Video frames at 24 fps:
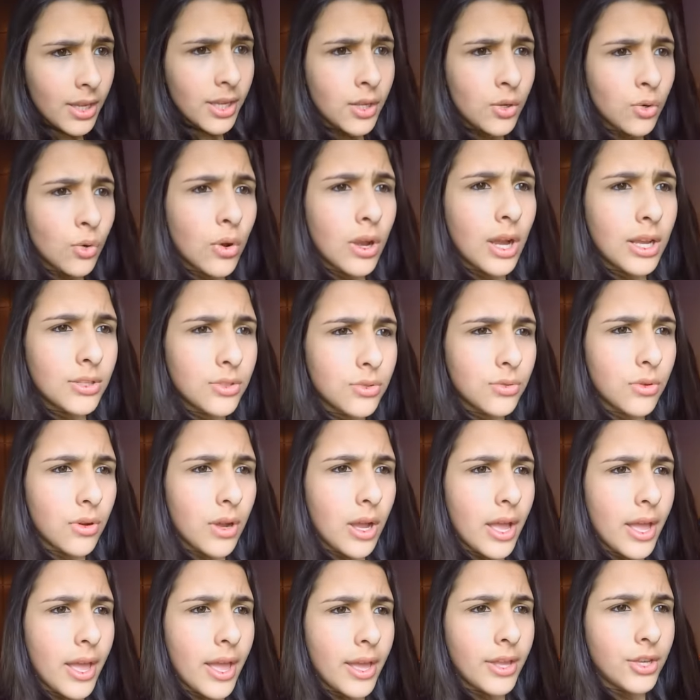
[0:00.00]
que no caso
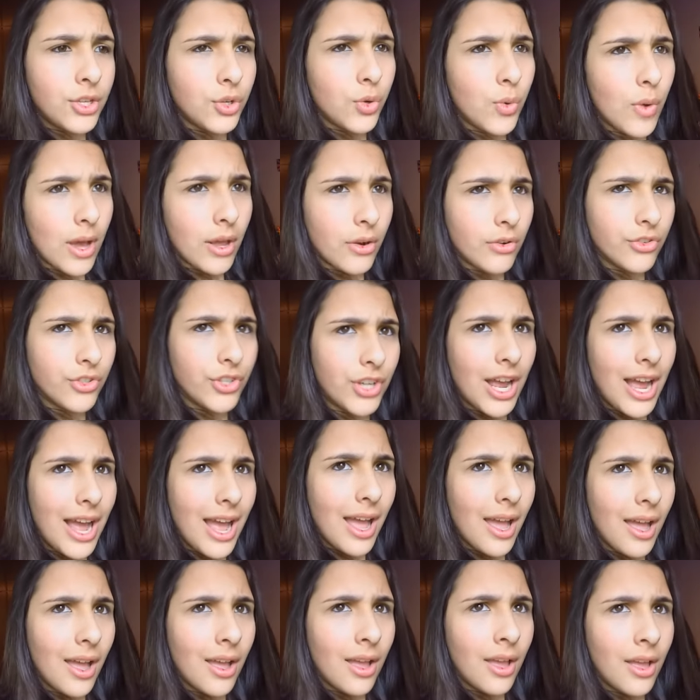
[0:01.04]
é de
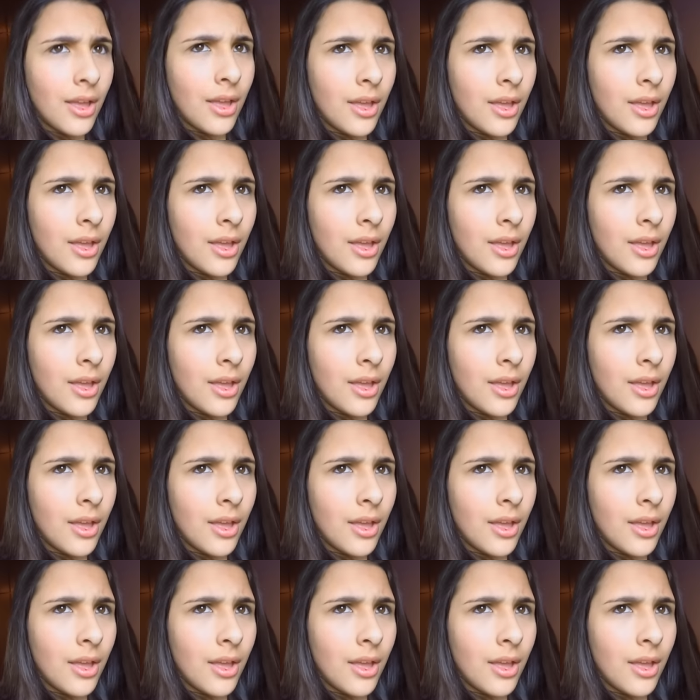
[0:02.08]
Guarujá